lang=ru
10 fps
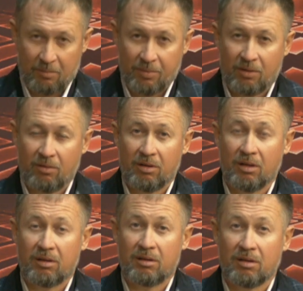
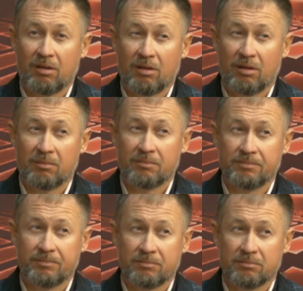приходят э,
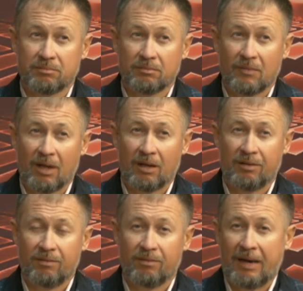от,
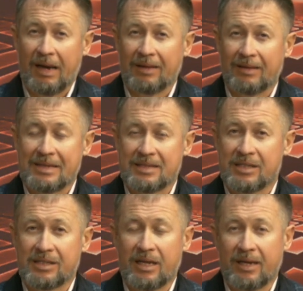варианты
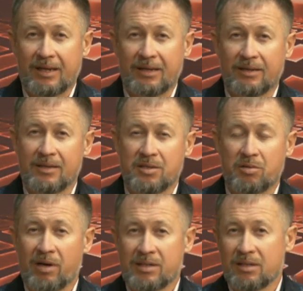разрешения каких-то
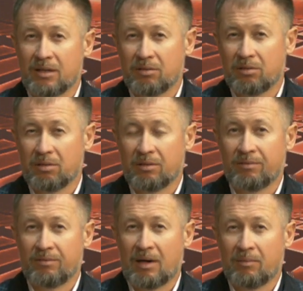ситуаций, которые
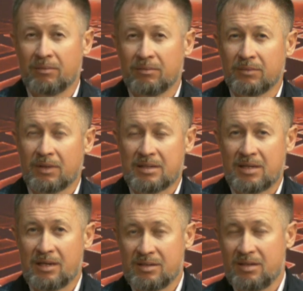вам
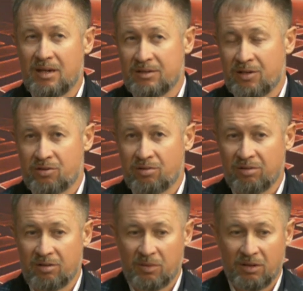казались
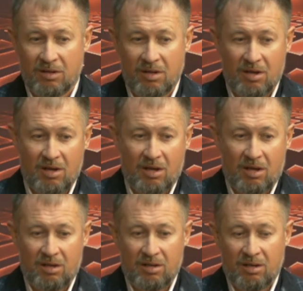неразрешенными.
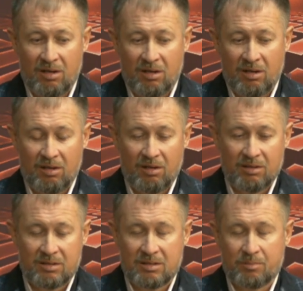И
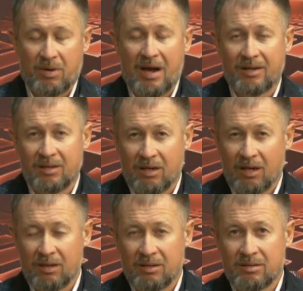с
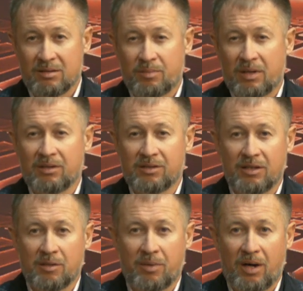практикой, с
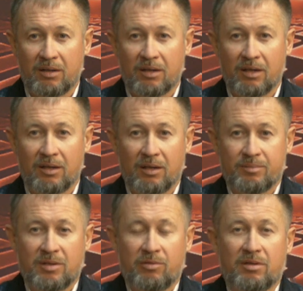продолжительной практикой
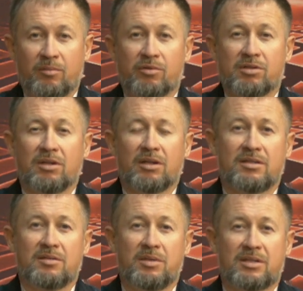абсолютно можно
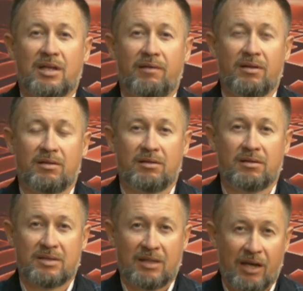себе ставить
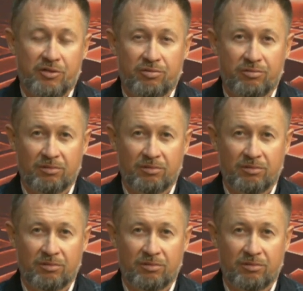задачу